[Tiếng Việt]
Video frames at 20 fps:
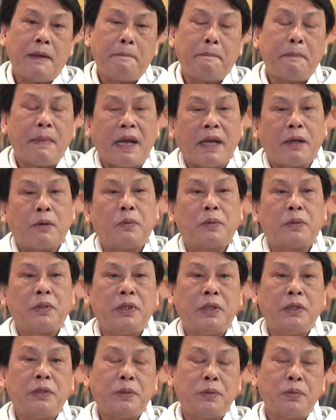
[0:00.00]
mẹ của
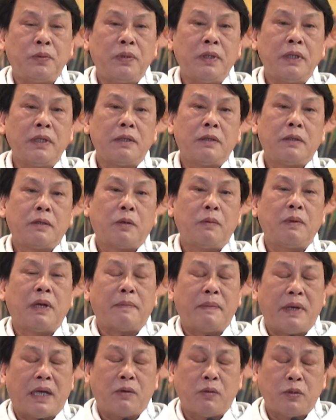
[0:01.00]
Thiên Chúa, cũng là
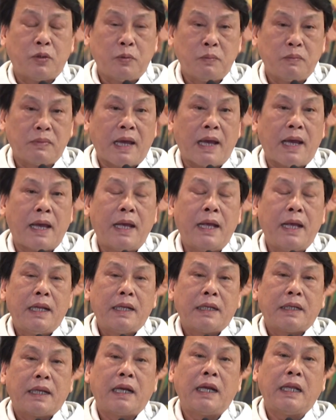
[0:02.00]
mẹ của chúng ta
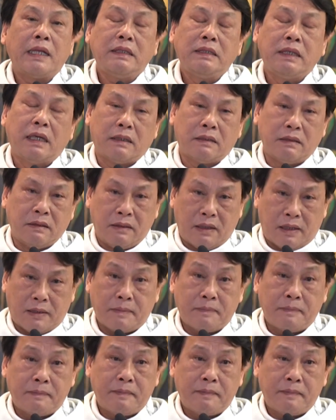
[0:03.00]
đã lãnh nhận được.